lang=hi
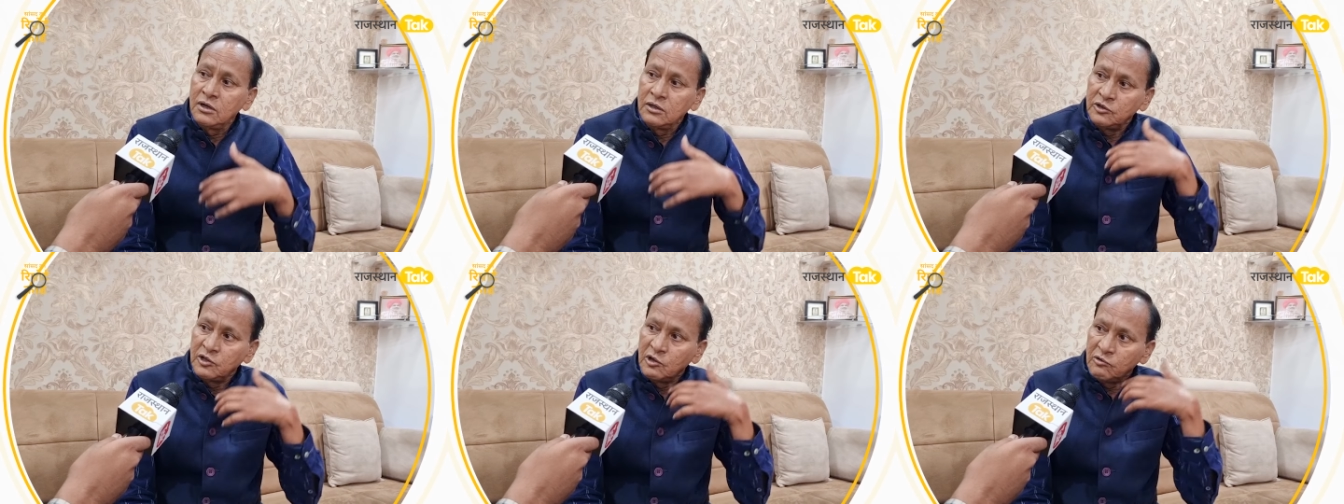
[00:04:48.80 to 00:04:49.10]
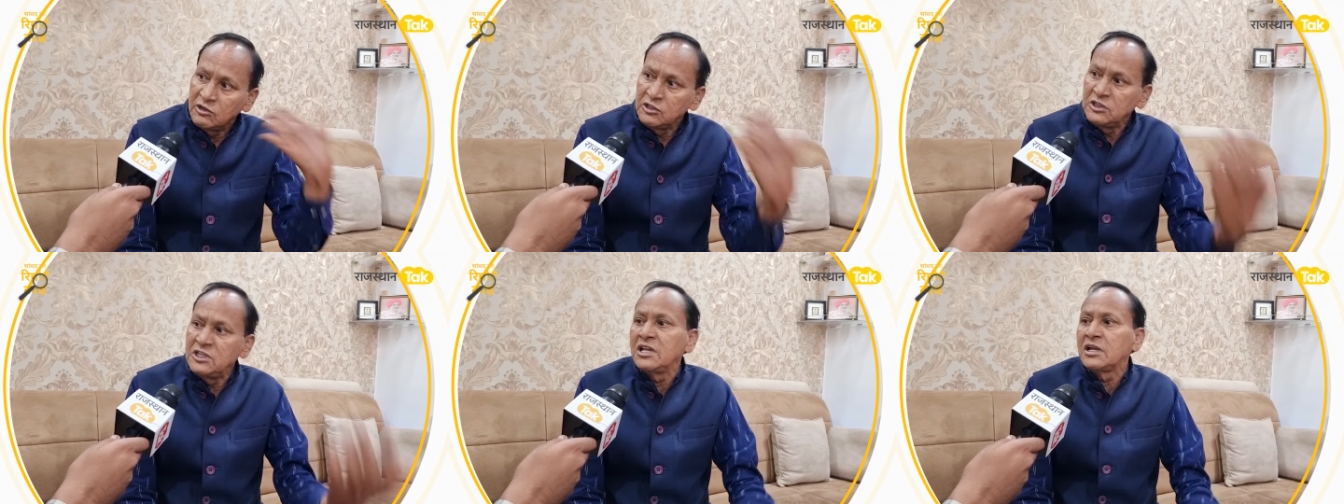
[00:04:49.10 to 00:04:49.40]

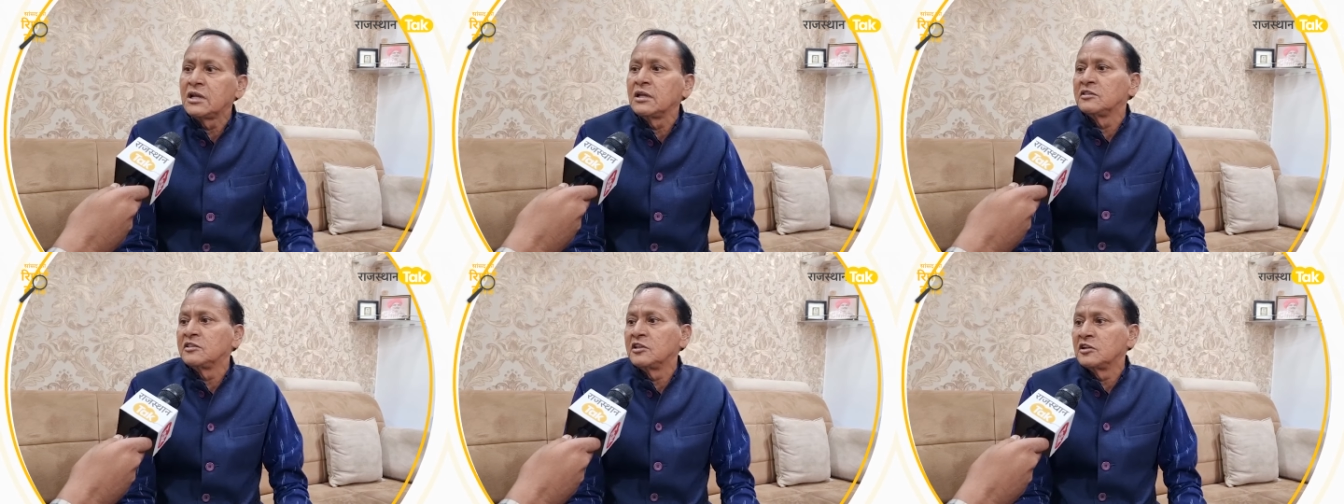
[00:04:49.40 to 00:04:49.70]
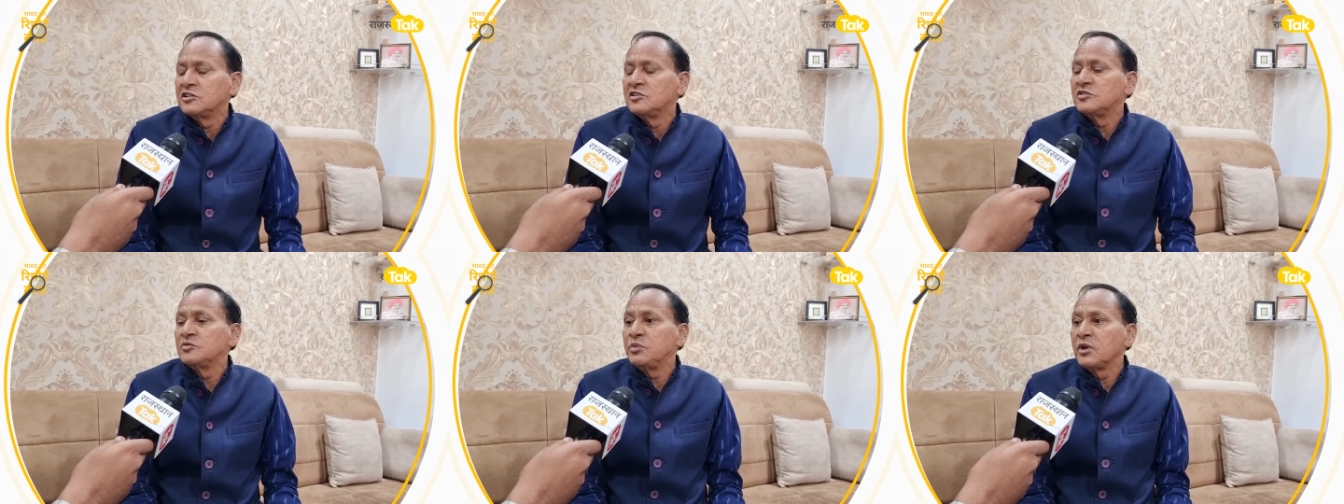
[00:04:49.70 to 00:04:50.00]
नवोदय के
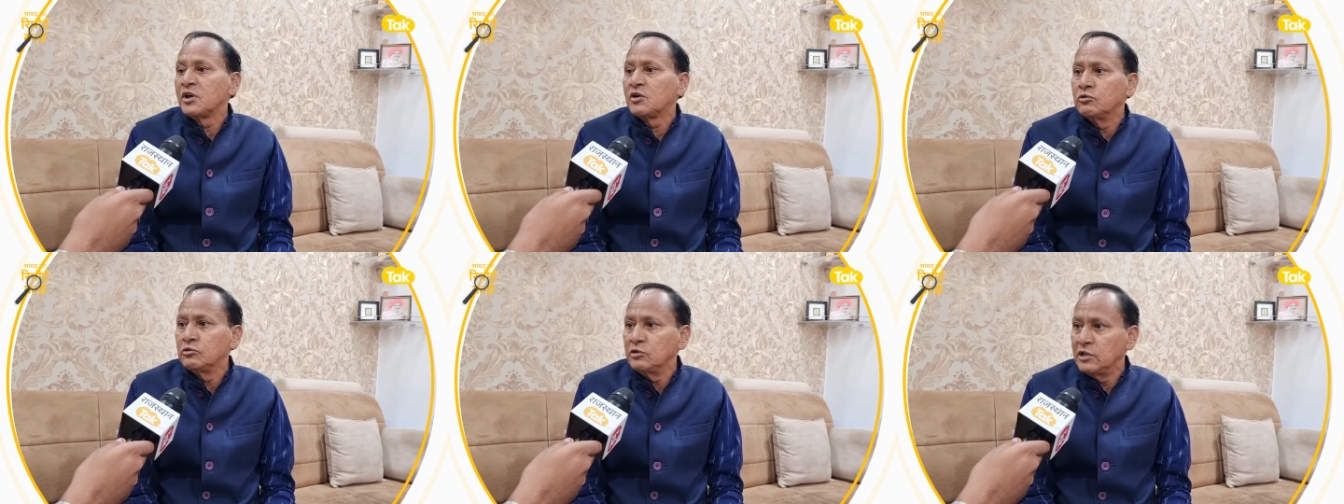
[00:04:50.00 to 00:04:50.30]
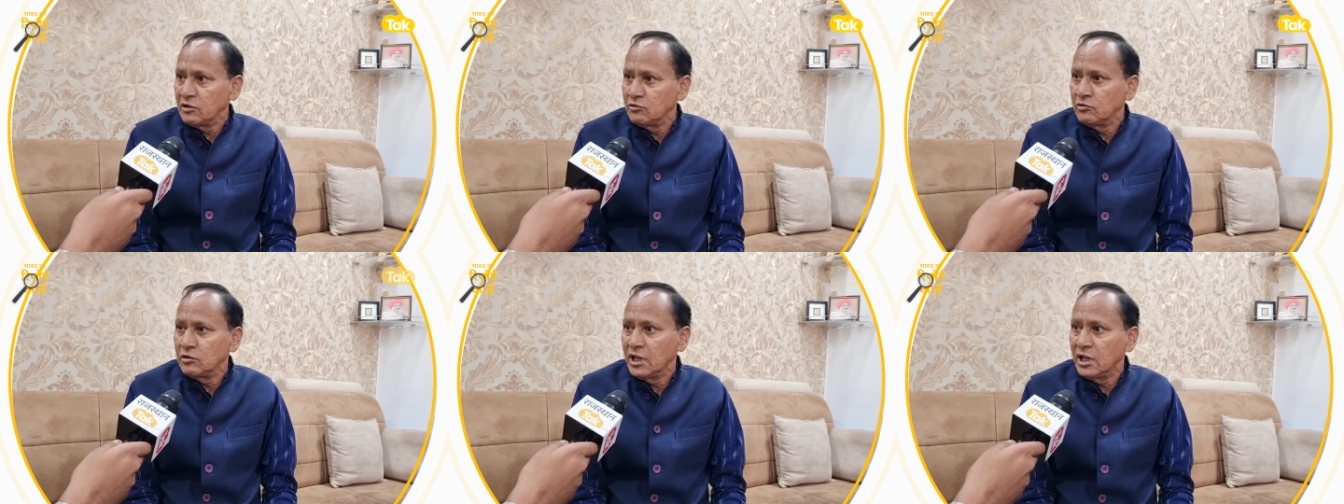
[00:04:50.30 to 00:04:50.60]
तर्ज पे
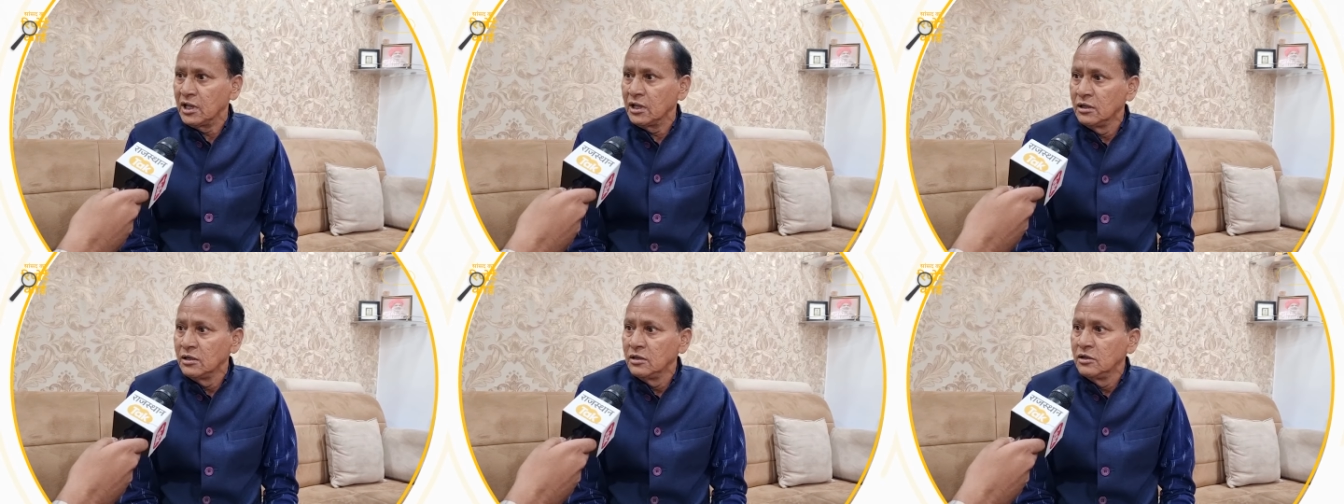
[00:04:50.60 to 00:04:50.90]
खुले हुए हैं